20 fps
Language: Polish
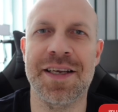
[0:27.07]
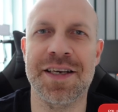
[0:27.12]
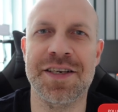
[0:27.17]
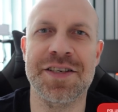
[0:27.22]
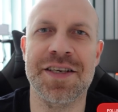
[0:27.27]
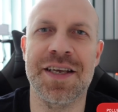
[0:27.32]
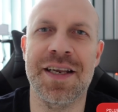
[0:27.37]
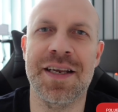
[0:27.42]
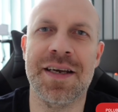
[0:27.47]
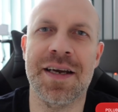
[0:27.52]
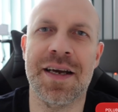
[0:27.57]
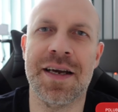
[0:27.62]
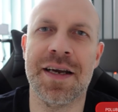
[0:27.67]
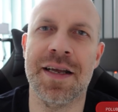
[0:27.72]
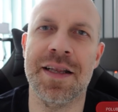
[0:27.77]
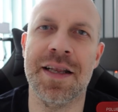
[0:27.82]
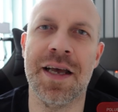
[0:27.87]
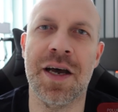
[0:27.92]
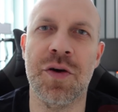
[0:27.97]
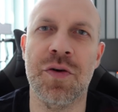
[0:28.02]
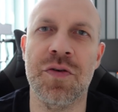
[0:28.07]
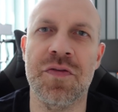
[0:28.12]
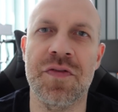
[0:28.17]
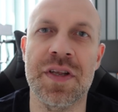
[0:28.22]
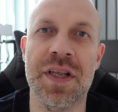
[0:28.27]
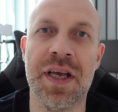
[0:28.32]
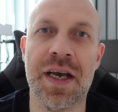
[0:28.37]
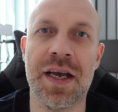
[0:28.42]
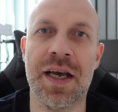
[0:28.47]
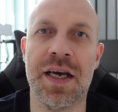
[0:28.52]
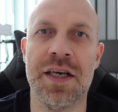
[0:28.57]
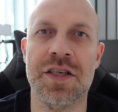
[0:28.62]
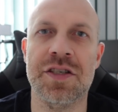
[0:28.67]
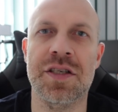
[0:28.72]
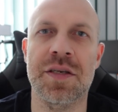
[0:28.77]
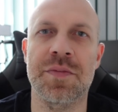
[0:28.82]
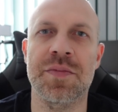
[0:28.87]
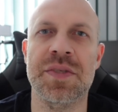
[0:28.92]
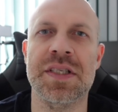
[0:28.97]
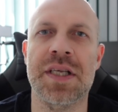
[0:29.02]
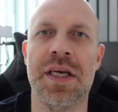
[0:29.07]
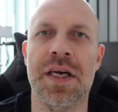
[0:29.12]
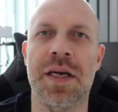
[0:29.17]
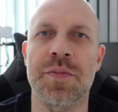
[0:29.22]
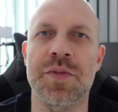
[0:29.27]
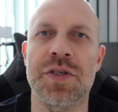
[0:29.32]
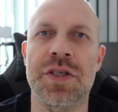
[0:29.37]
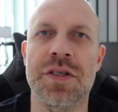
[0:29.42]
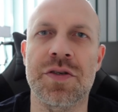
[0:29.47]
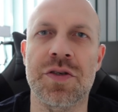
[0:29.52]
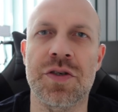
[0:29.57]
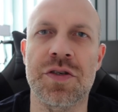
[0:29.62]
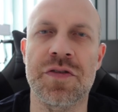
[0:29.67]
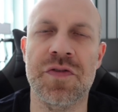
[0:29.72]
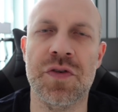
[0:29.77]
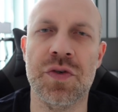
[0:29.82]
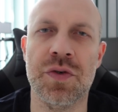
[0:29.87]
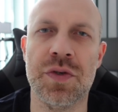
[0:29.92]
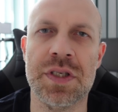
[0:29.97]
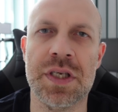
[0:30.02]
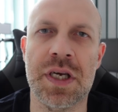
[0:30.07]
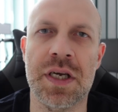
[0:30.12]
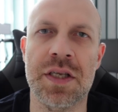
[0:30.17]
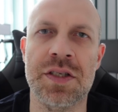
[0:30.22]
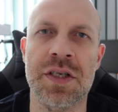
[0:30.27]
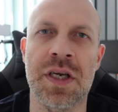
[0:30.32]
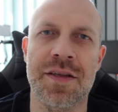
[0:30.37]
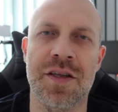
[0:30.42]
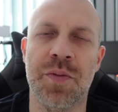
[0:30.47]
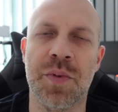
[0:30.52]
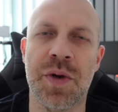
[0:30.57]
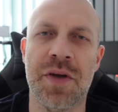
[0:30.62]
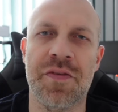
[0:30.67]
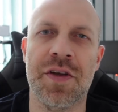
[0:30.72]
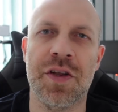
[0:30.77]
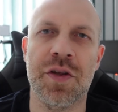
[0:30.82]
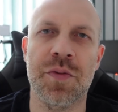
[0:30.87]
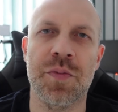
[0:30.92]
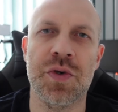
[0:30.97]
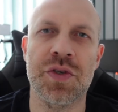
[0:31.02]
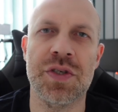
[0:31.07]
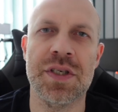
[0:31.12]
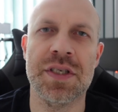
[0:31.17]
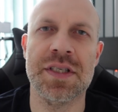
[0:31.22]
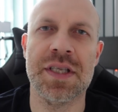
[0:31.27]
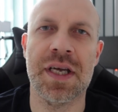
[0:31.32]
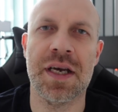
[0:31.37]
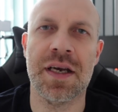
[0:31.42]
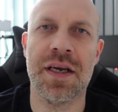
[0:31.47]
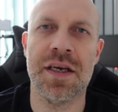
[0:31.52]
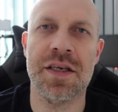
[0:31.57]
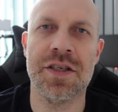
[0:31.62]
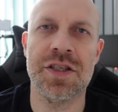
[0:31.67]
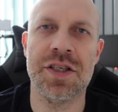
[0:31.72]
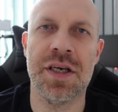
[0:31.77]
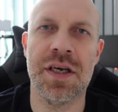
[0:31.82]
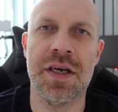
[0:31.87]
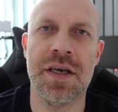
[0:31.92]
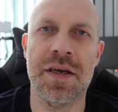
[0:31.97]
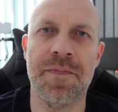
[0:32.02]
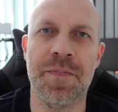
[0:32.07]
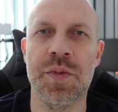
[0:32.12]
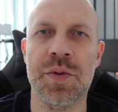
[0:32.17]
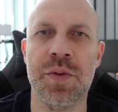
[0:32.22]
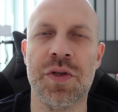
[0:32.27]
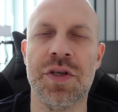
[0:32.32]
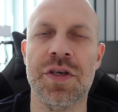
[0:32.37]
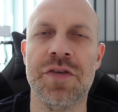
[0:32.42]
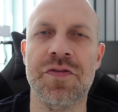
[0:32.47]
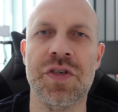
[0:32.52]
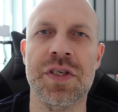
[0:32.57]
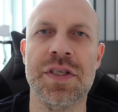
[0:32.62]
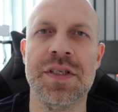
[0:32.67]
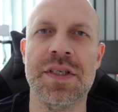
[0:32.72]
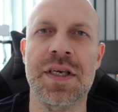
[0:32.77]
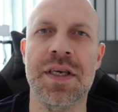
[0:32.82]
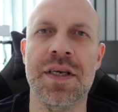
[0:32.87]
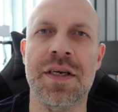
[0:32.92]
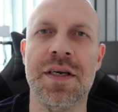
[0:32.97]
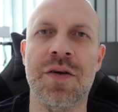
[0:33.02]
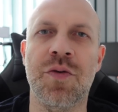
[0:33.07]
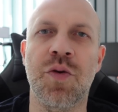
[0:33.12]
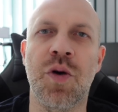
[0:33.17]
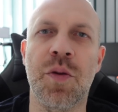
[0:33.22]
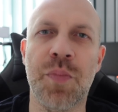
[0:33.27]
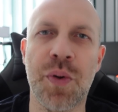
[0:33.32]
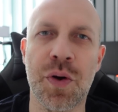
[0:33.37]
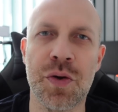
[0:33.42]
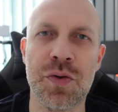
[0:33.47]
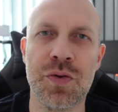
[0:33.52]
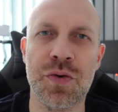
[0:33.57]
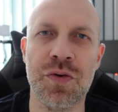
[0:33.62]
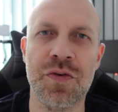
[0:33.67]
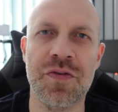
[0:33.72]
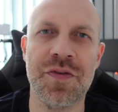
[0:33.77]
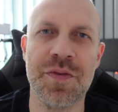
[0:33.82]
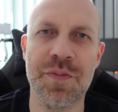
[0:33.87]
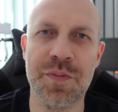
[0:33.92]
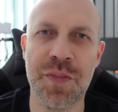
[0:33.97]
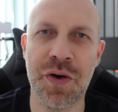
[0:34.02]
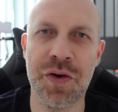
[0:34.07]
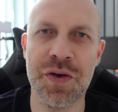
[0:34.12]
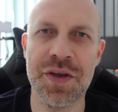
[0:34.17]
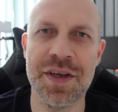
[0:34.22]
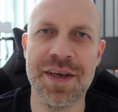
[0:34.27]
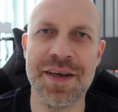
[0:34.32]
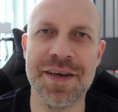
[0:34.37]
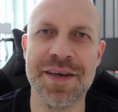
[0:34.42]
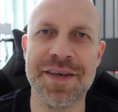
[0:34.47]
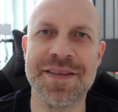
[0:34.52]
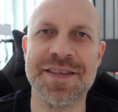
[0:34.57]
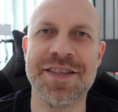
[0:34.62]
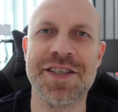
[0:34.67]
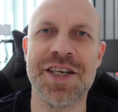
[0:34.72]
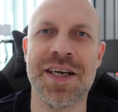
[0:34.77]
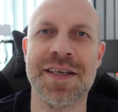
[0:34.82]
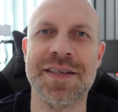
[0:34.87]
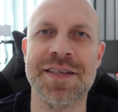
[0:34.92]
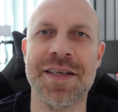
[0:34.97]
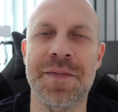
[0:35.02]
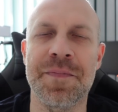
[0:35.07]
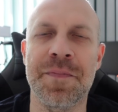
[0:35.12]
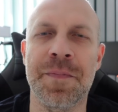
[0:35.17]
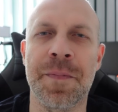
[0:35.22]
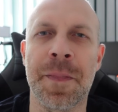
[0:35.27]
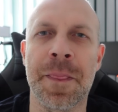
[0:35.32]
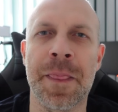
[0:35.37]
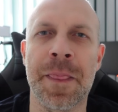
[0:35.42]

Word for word: też kilka kanałów i na każdym staram się coś wrzucać. Dobra wiadomość jest taka, że mimo tych wszystkich kłopotów moich z czasem,